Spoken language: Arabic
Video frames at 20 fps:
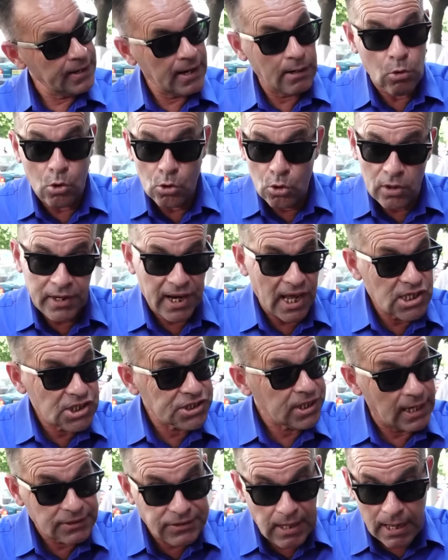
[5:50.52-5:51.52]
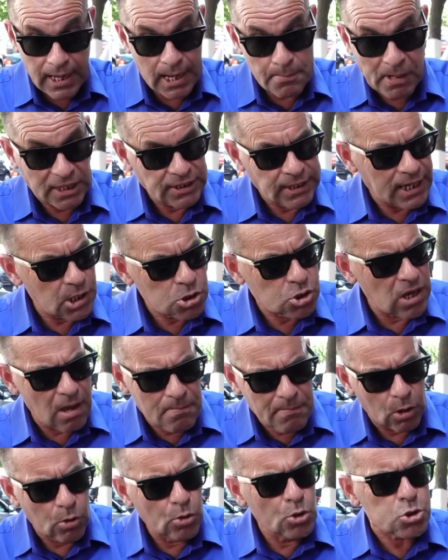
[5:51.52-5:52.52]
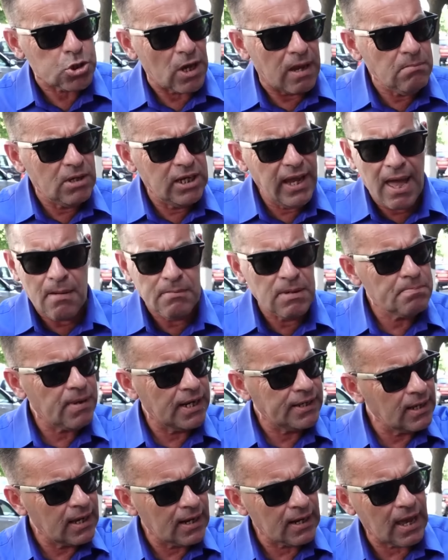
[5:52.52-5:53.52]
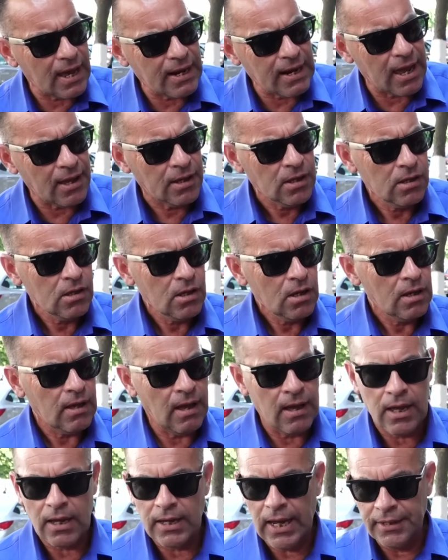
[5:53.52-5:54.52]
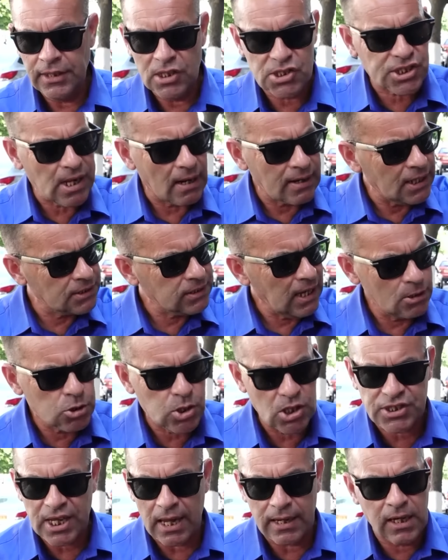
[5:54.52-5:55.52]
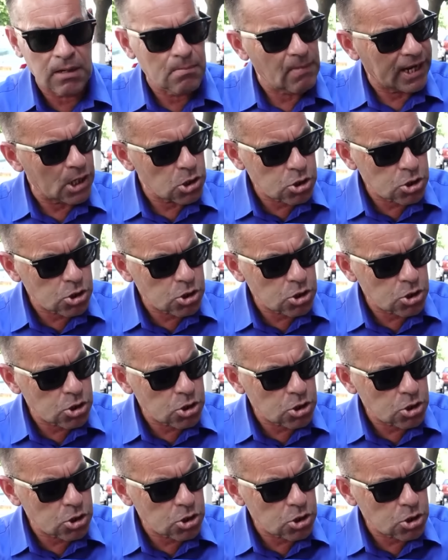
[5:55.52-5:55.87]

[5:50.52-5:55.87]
انا نقول الرئيس حتى بعض الاشياء ما نقولوش هاي مليحه من بينها الغلاء آه، يعني الصلاه تاع الجزائري ما